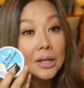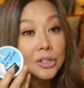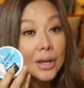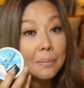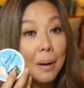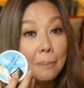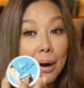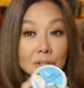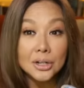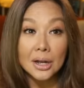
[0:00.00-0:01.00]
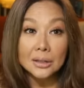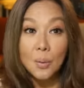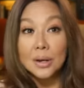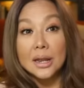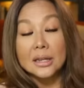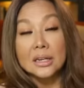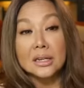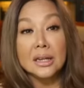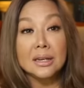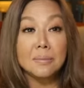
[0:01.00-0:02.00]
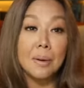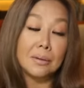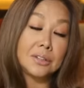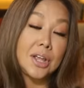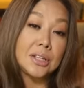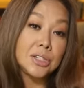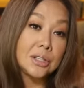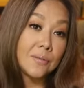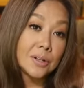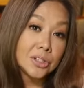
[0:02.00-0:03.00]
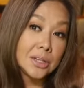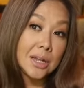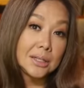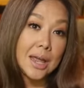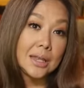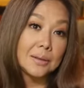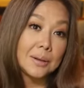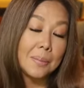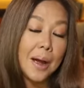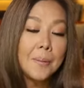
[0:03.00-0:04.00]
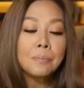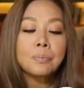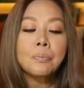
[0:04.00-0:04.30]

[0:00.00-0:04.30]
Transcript: sa ibang parts ng katawan, like kilikili, sensitive ang skin yan, di ba?